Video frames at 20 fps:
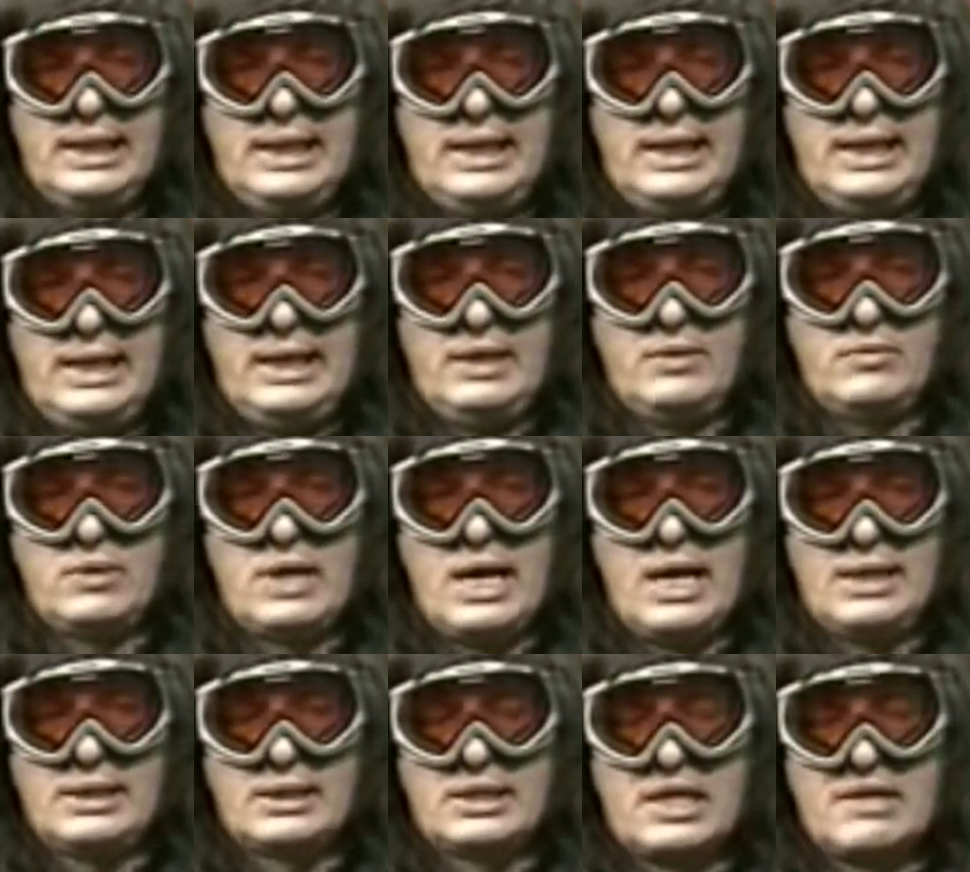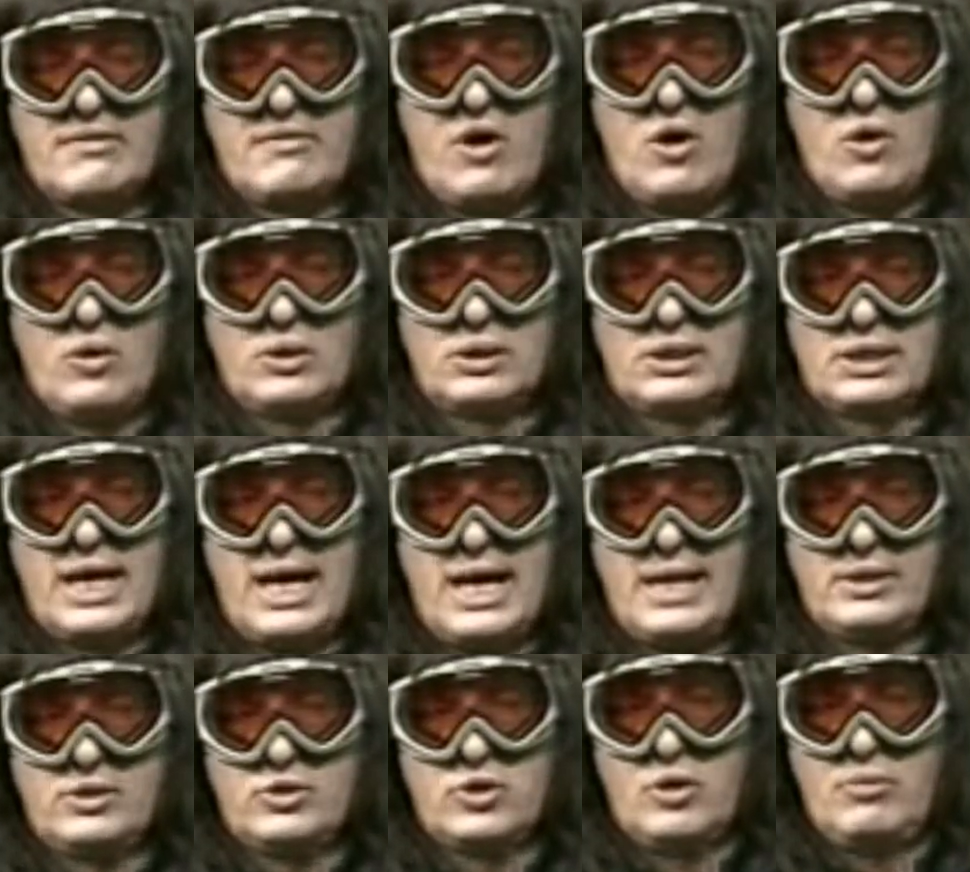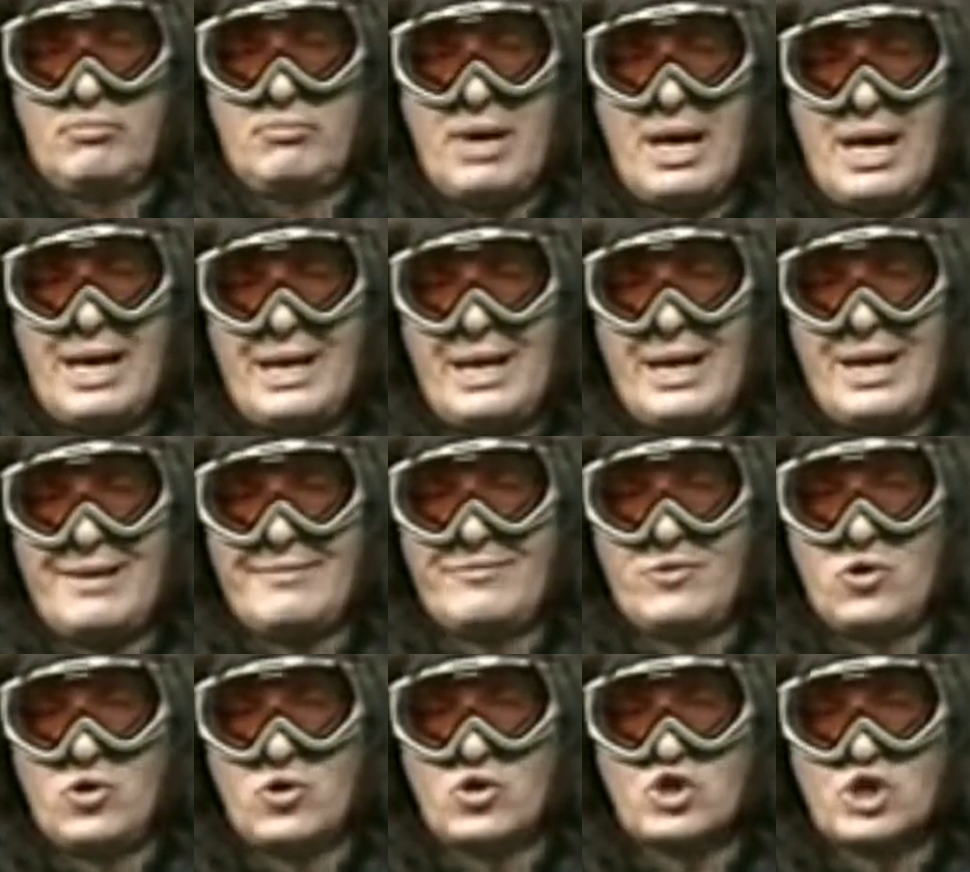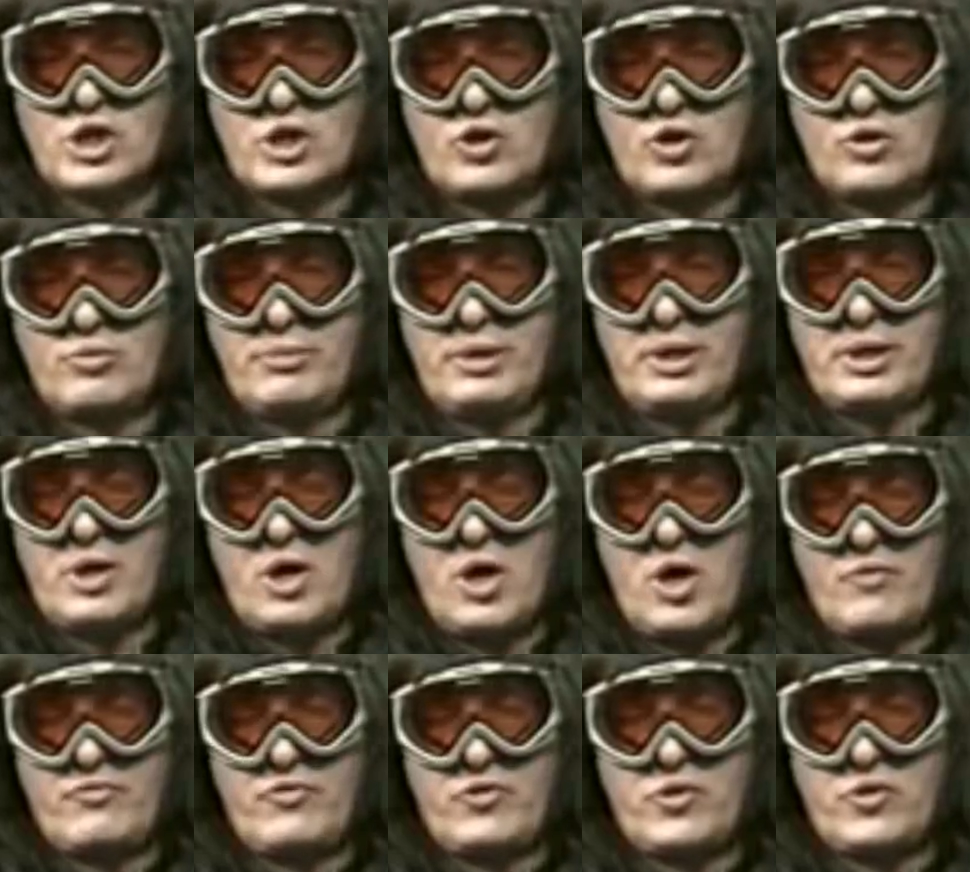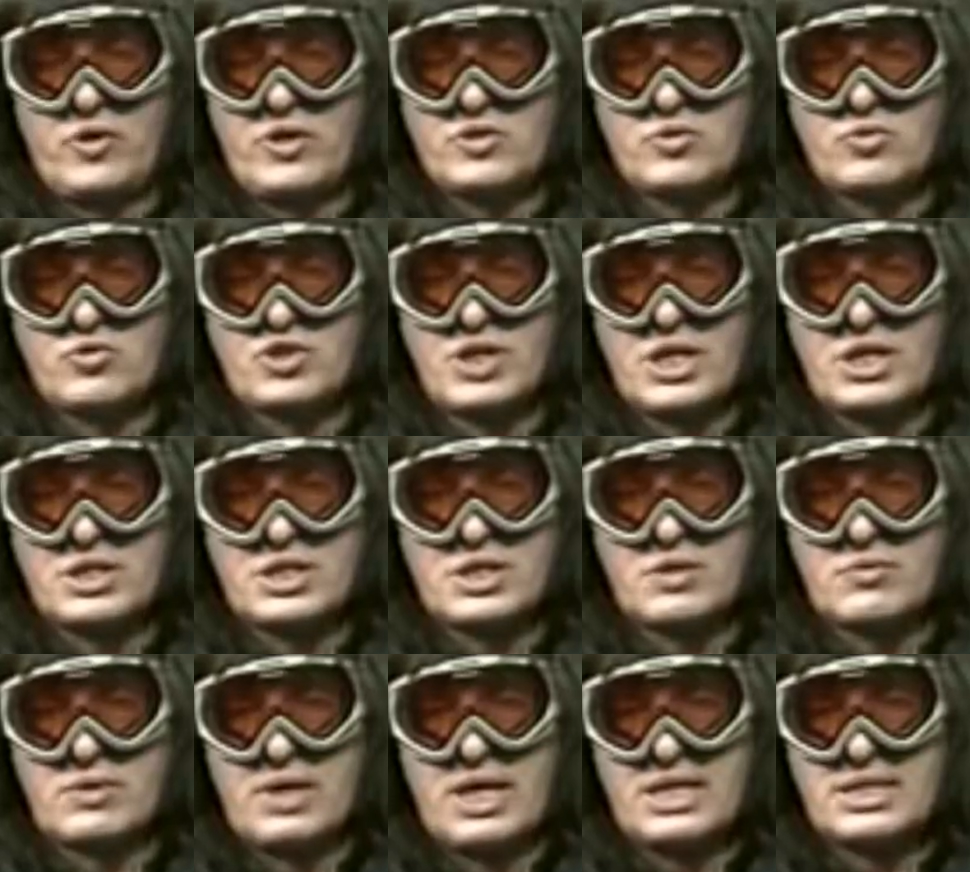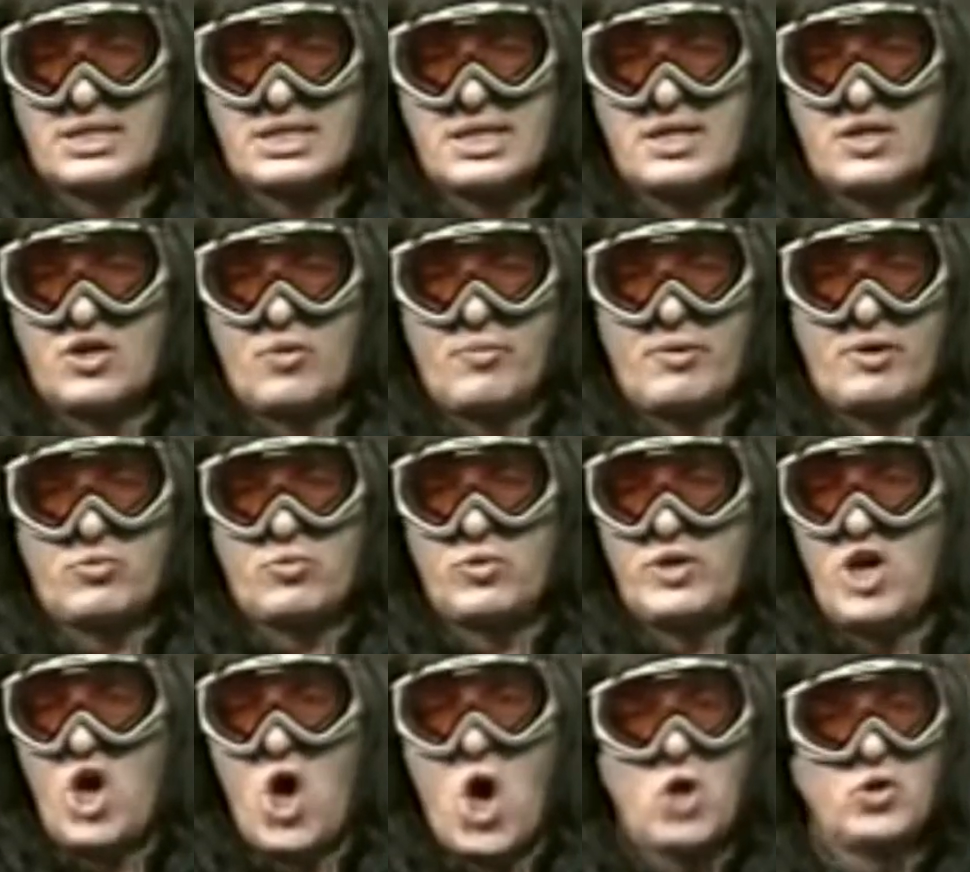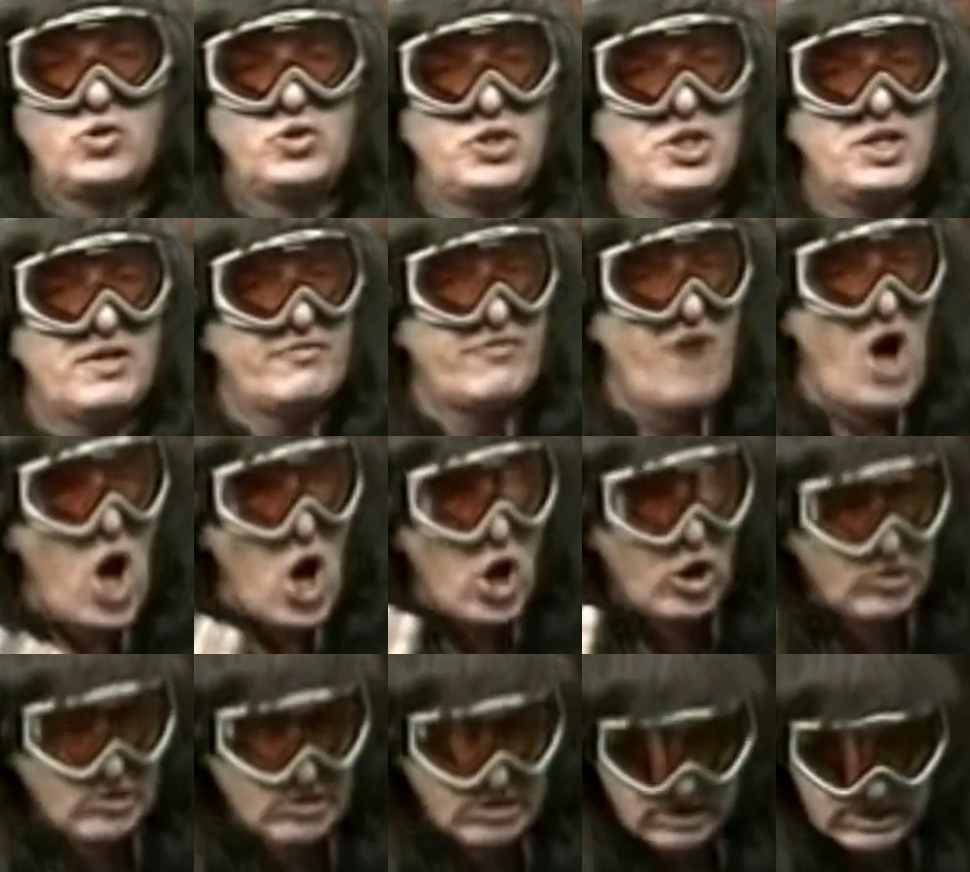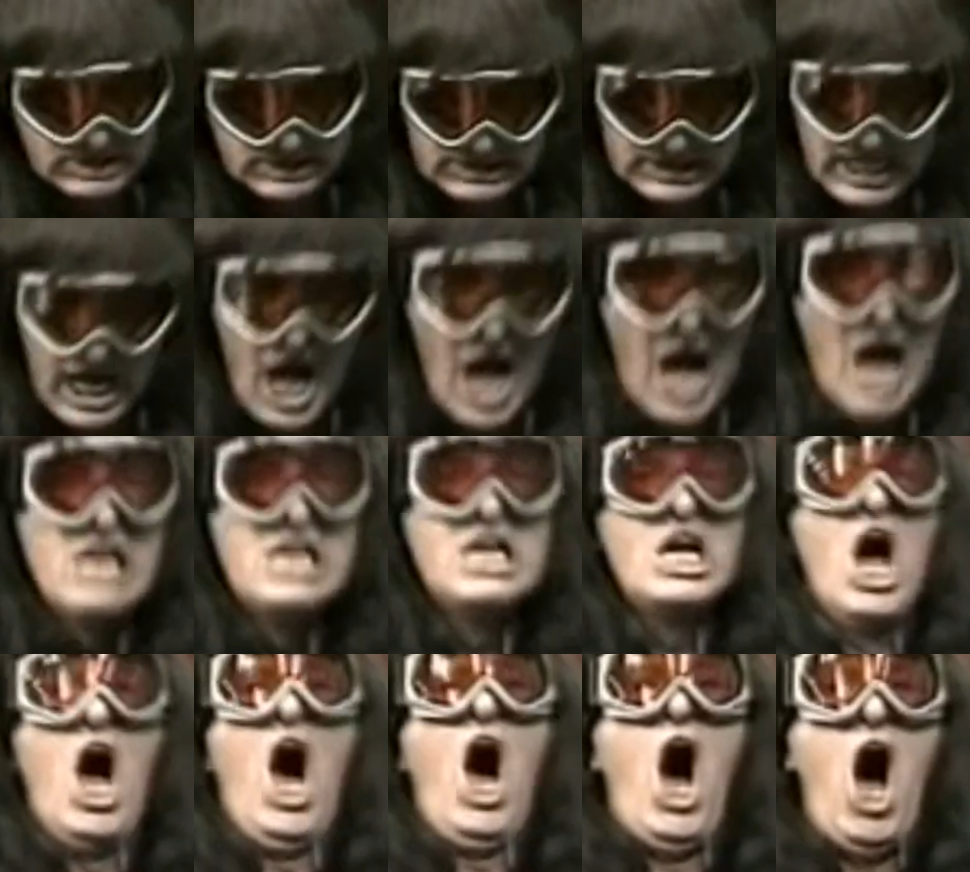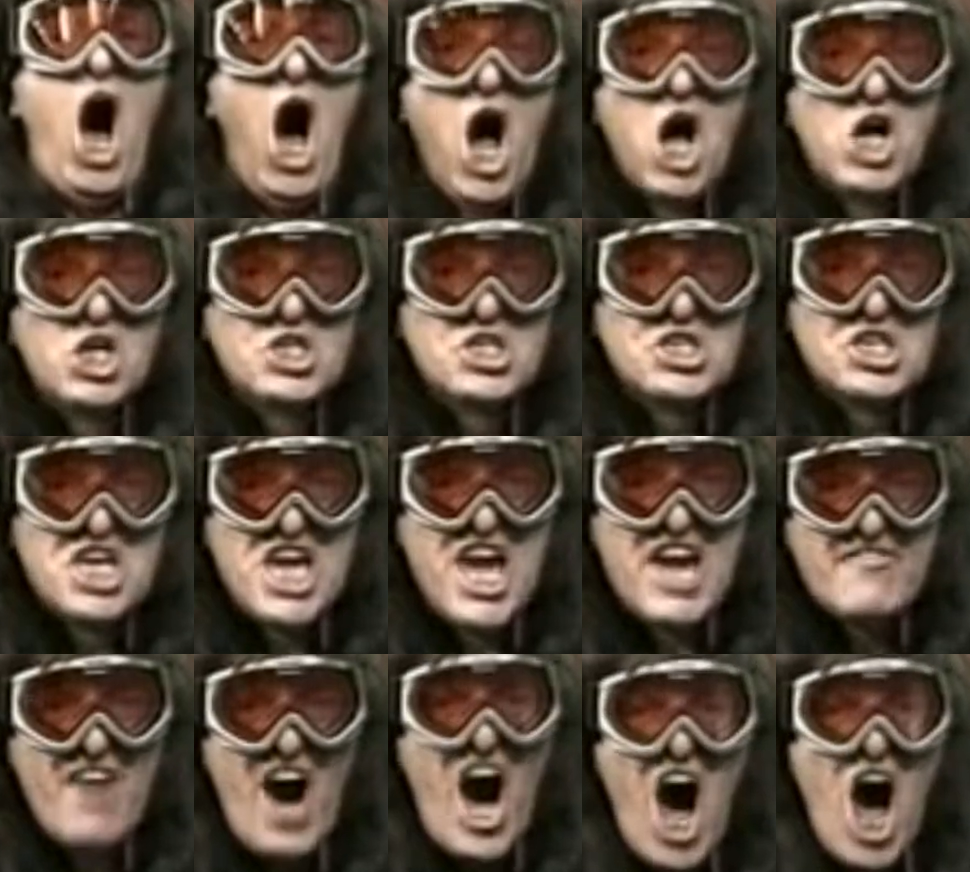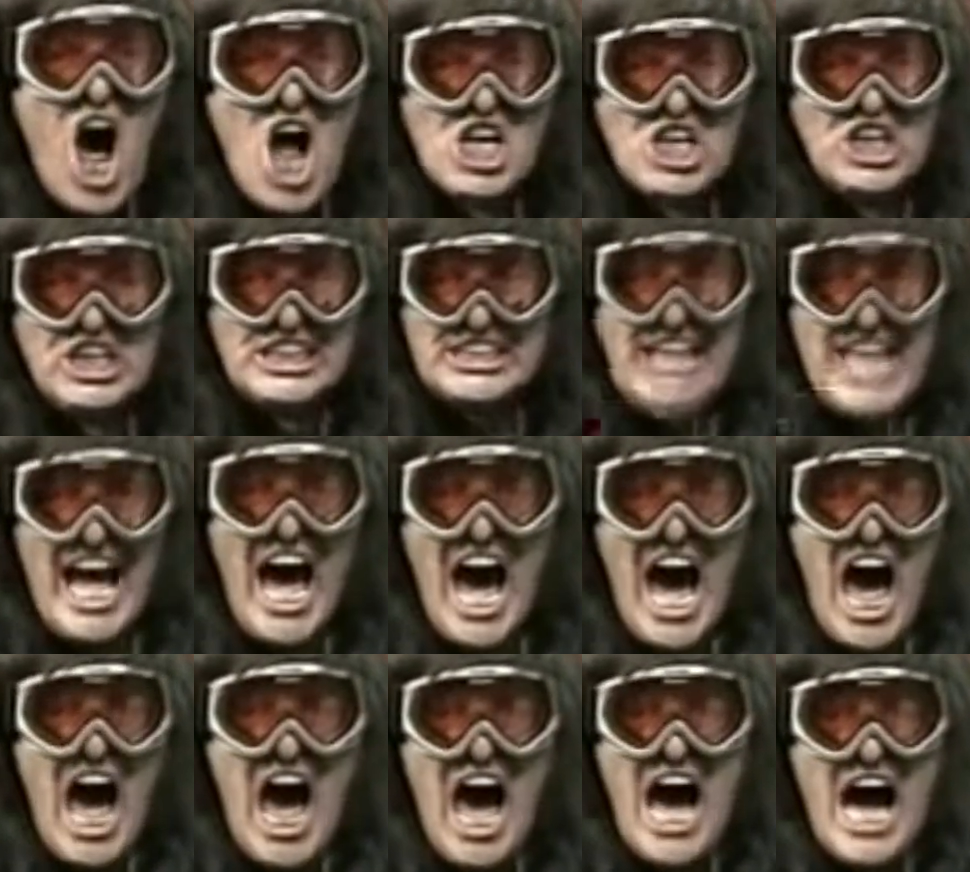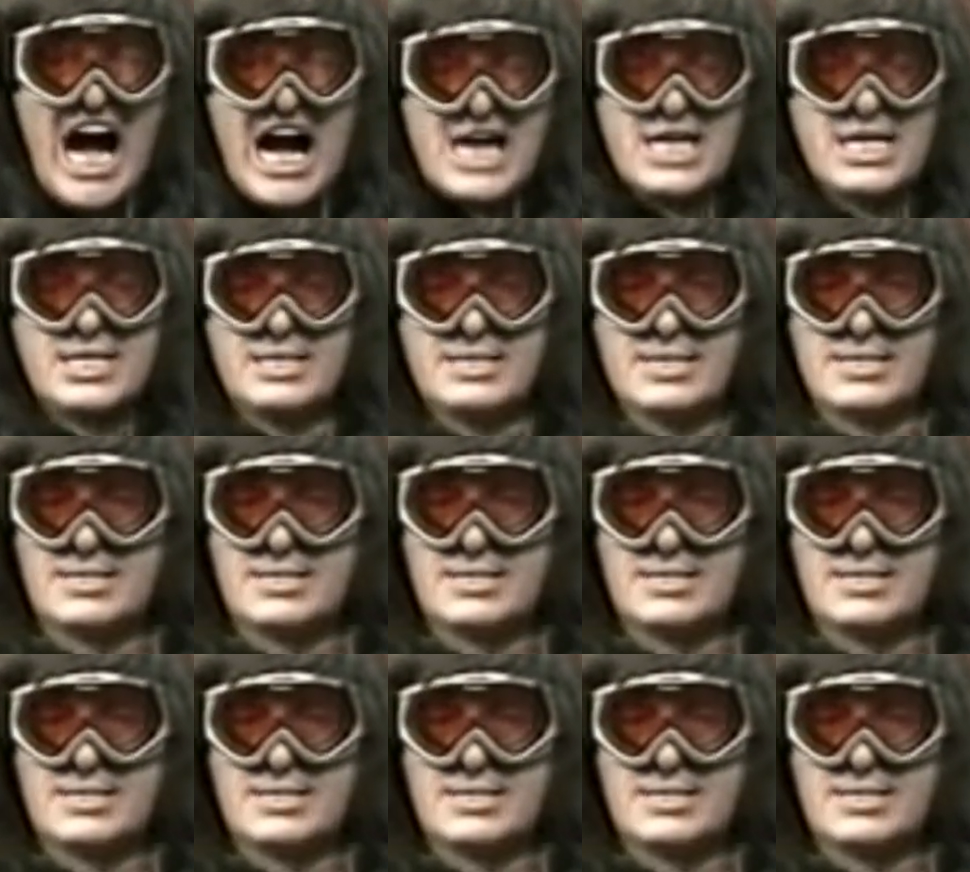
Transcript: e un'altra volta andò male la voce col microfono e successe un casino, per cui ogni volta, ogni volta!